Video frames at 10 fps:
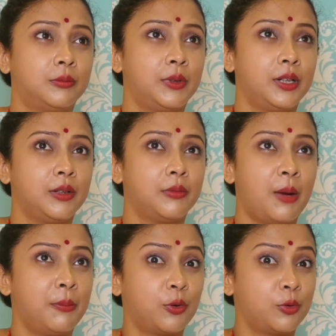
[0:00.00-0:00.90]
মানে
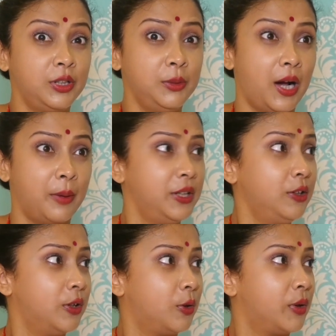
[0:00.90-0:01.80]
আমরা কোনোদিন ভাবিনি
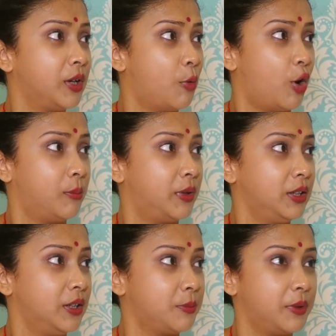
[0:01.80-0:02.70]
তো এরকম একটা
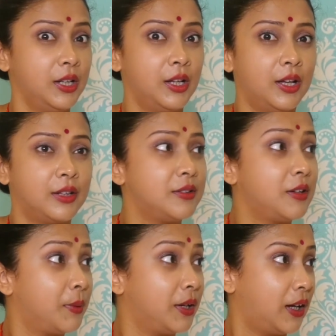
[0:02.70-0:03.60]
মহামারী আস মানে
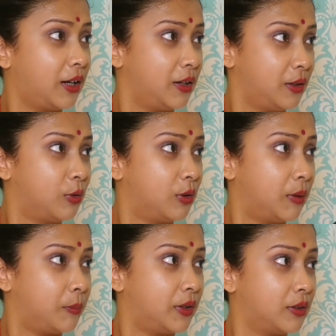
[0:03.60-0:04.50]
সিনেমায় দেখা এরগুলো
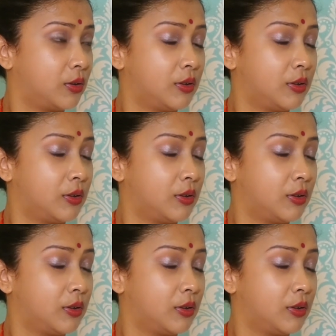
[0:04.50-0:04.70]
ব্যাপার